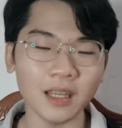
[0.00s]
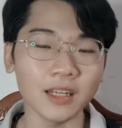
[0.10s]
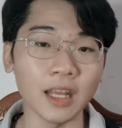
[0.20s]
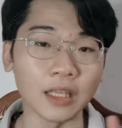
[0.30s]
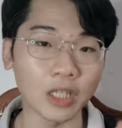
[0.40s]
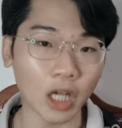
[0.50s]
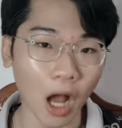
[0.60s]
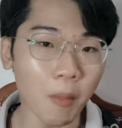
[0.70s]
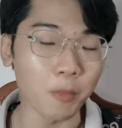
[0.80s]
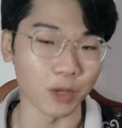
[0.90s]
Thì
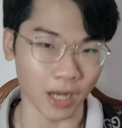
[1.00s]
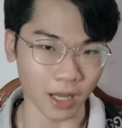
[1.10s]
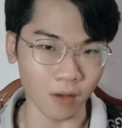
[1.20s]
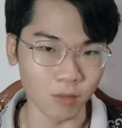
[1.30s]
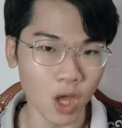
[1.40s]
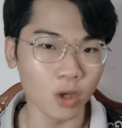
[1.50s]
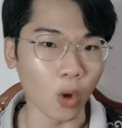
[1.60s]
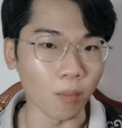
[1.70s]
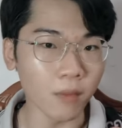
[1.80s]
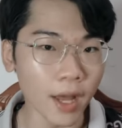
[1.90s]
có một người đàn ông
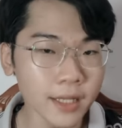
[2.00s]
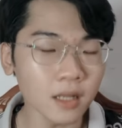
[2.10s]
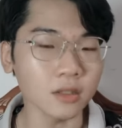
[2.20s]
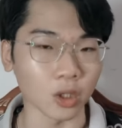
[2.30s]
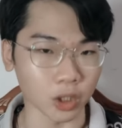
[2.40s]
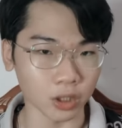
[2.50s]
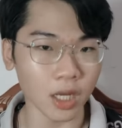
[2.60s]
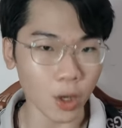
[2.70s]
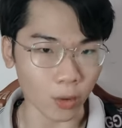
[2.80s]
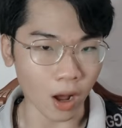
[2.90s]
cũng ý thức được cái
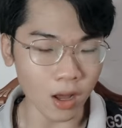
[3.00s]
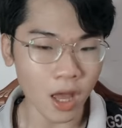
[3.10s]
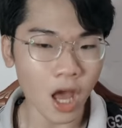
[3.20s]
điều đó,